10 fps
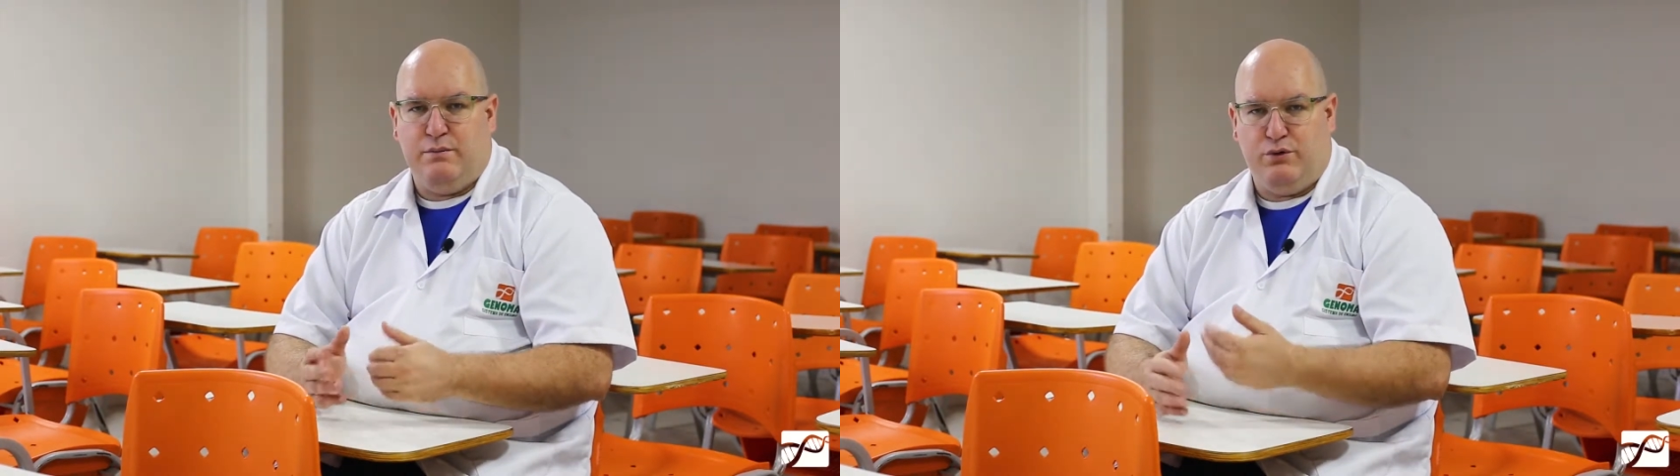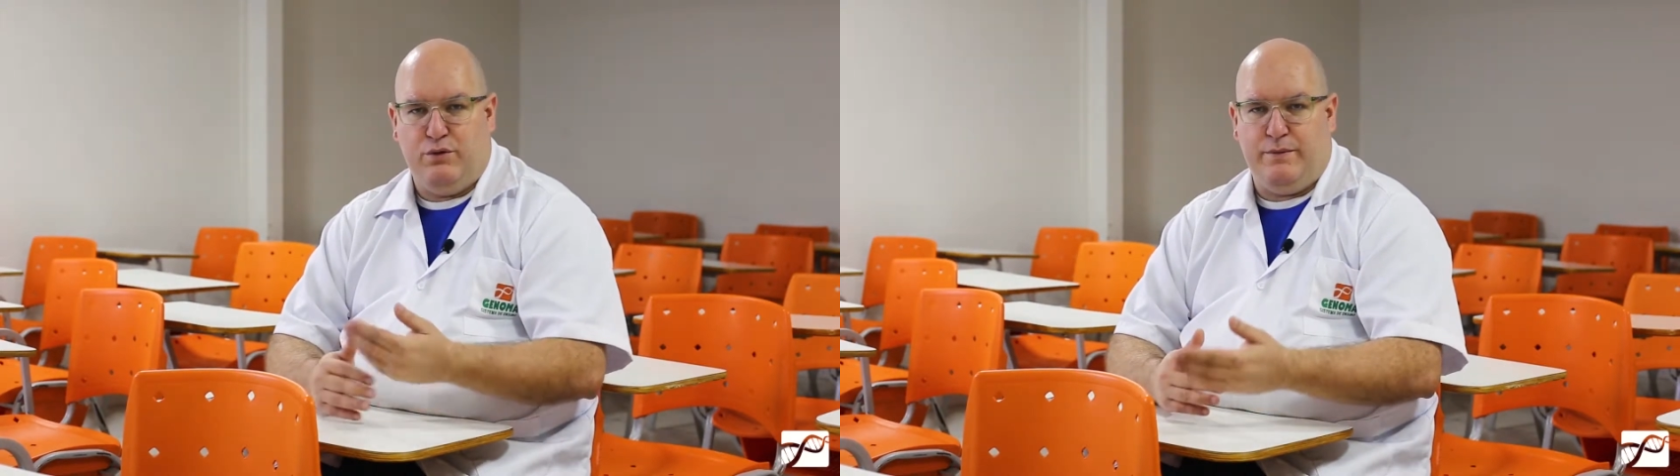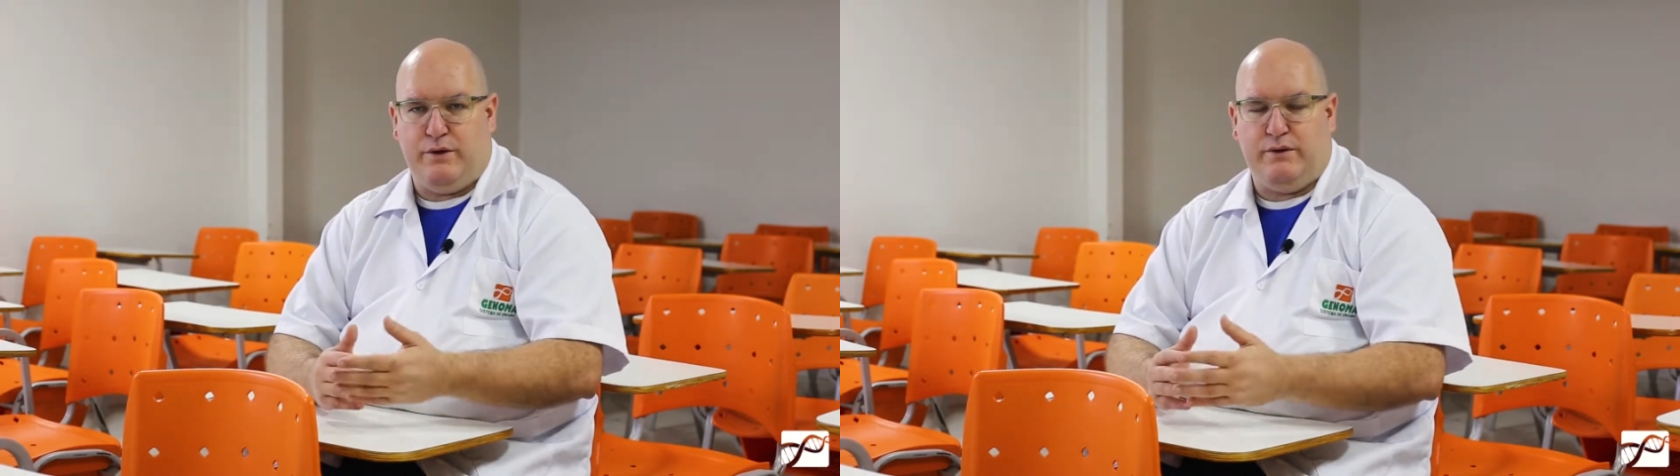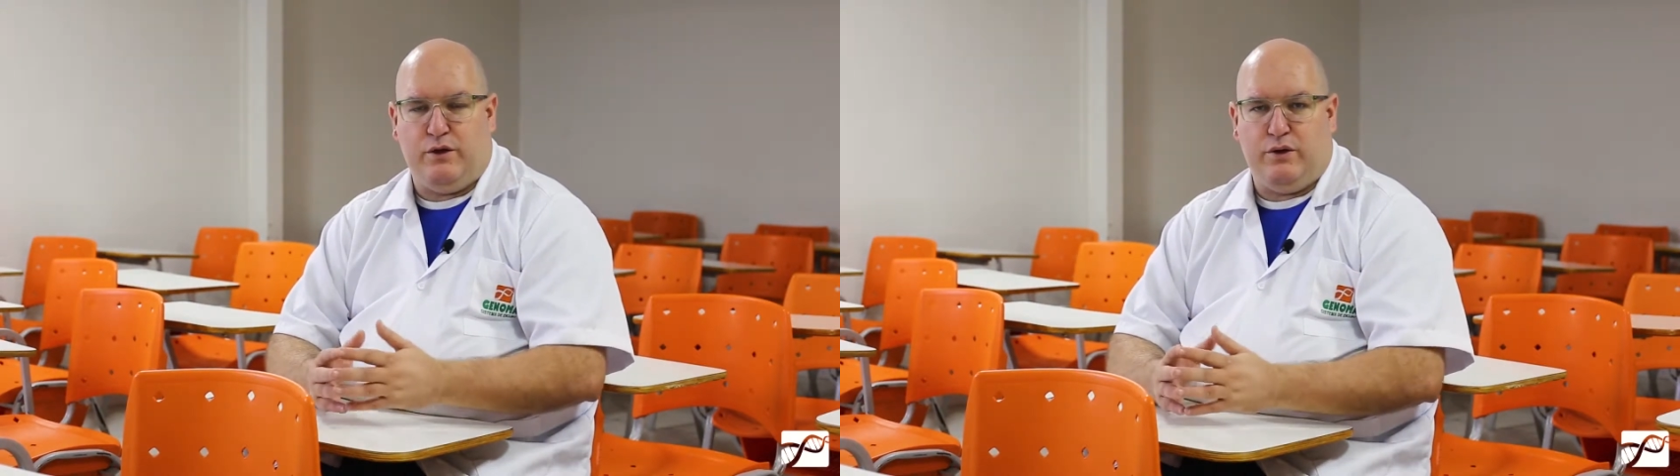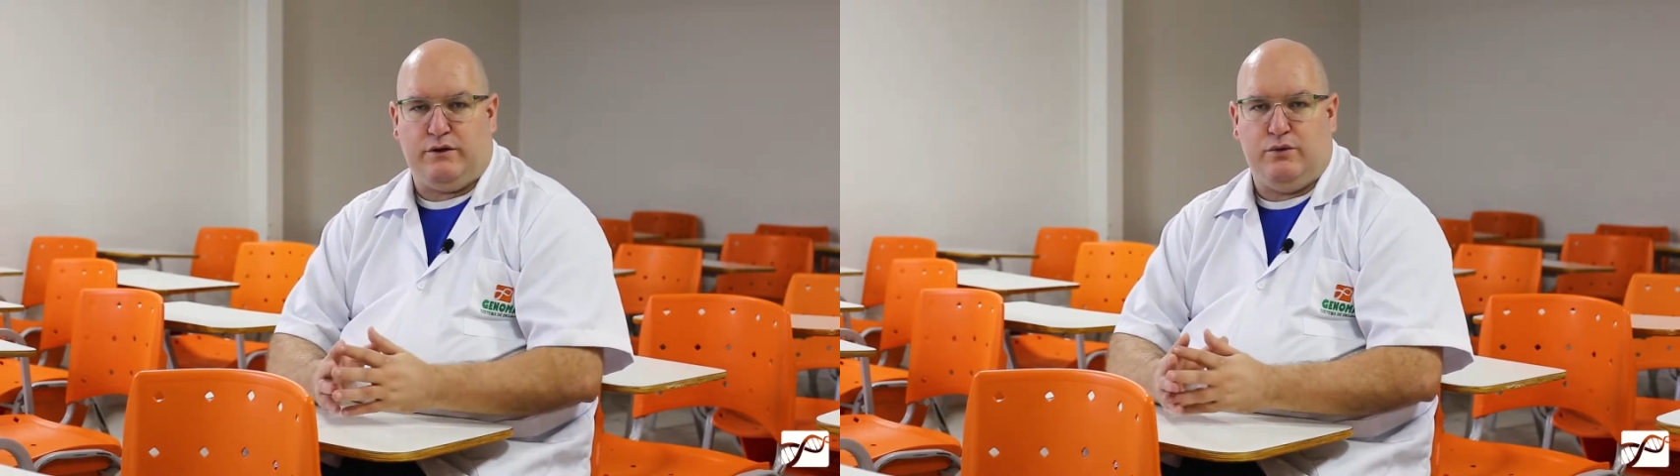por meio da
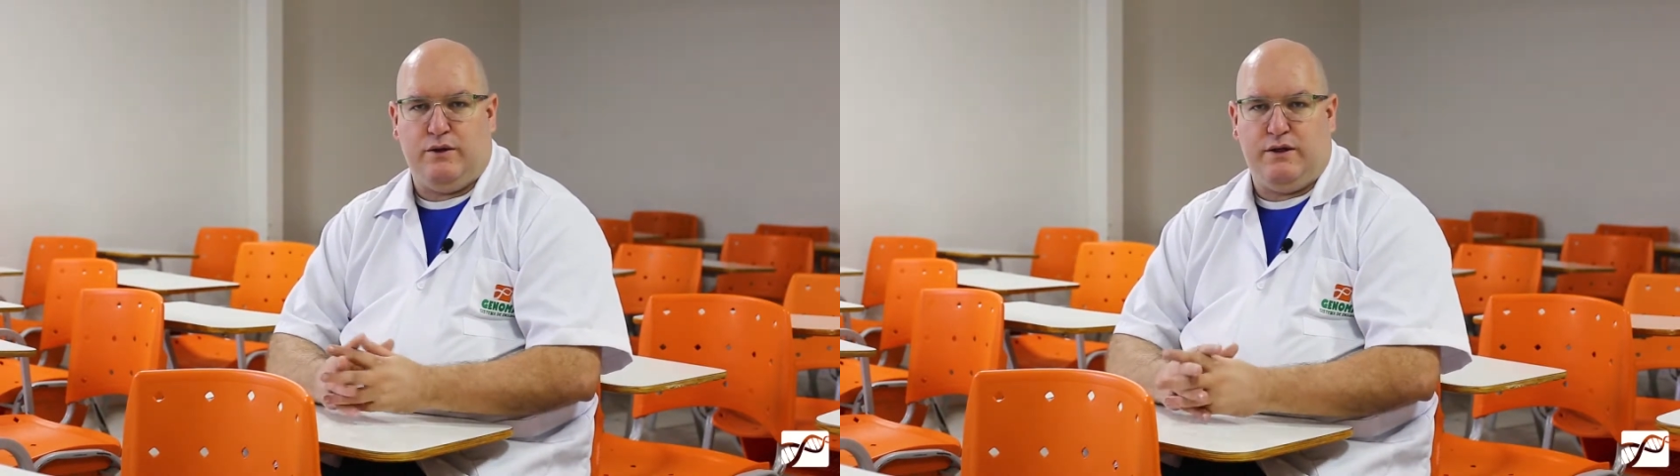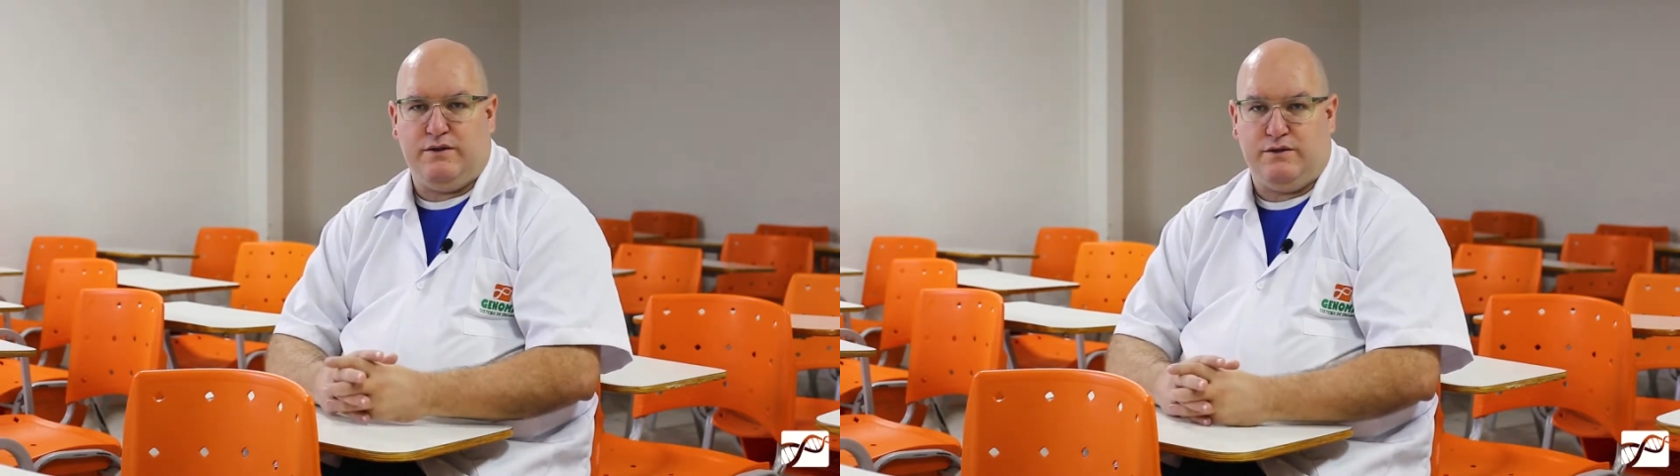nota do Enem